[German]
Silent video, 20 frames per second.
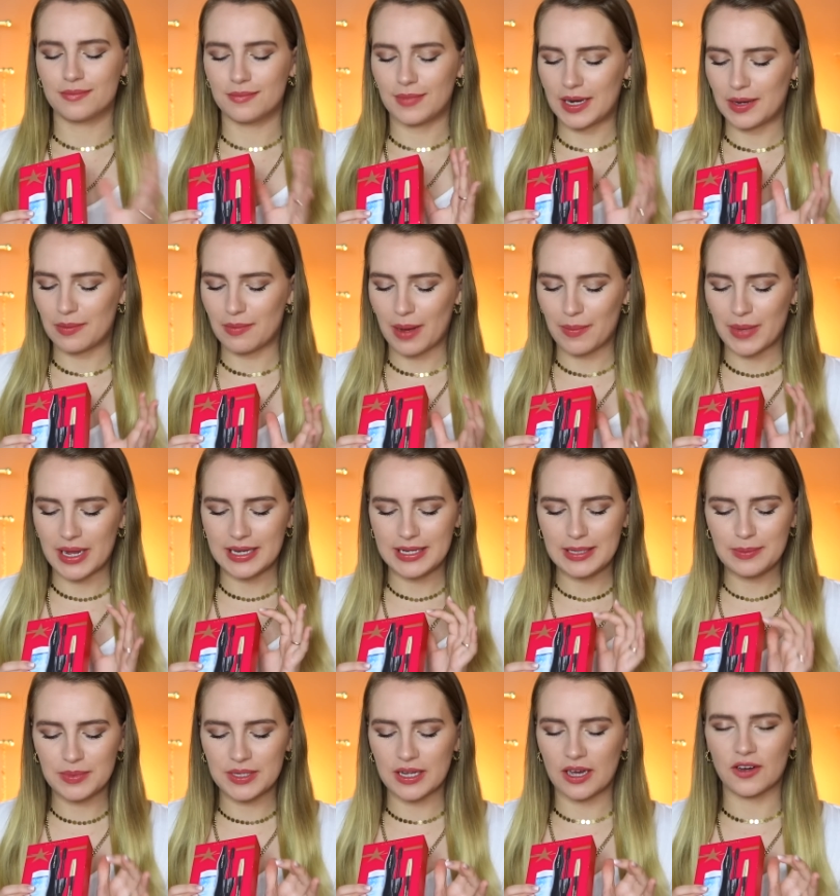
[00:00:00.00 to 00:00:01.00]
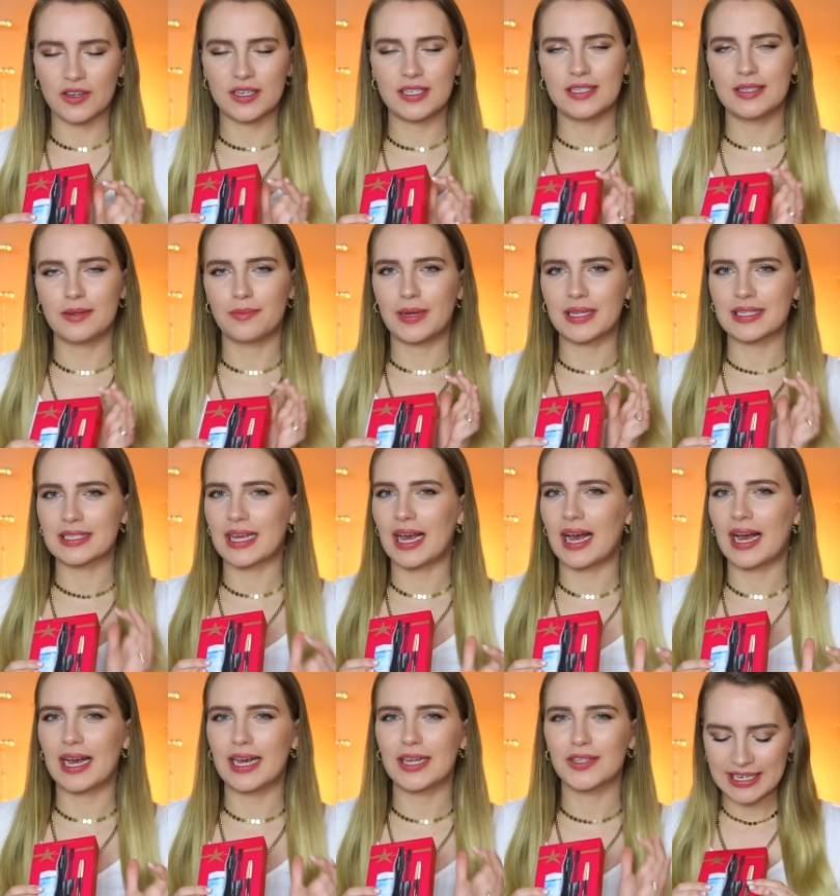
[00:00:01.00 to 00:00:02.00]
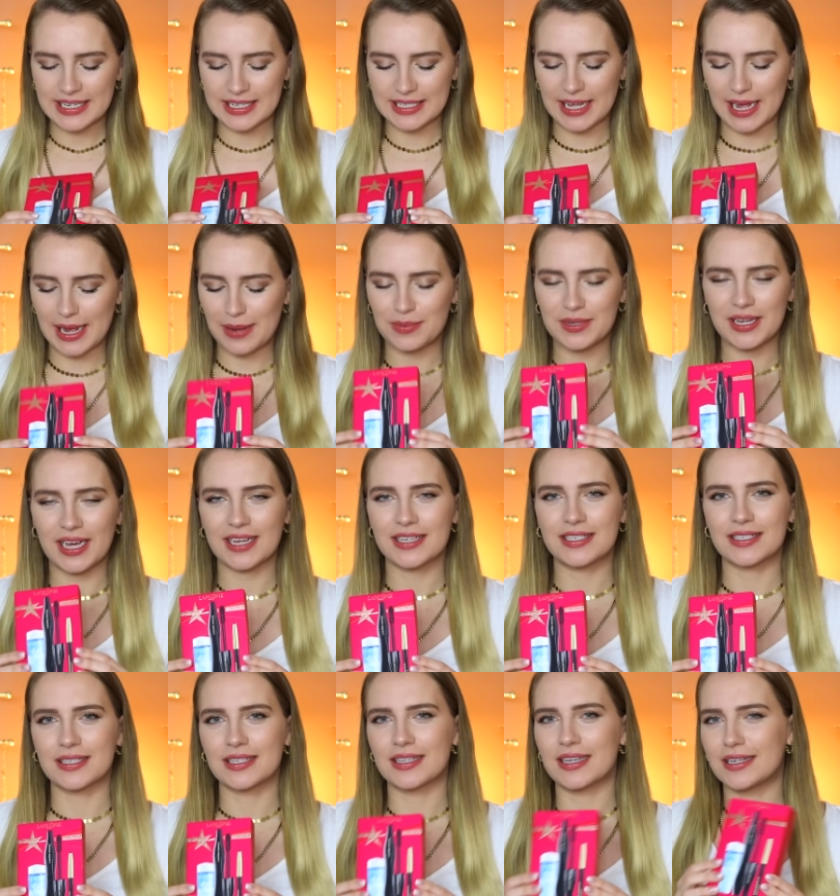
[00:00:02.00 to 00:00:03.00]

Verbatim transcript: Meine Mama liebt auch diese Mascaras, deshalb dachte ich,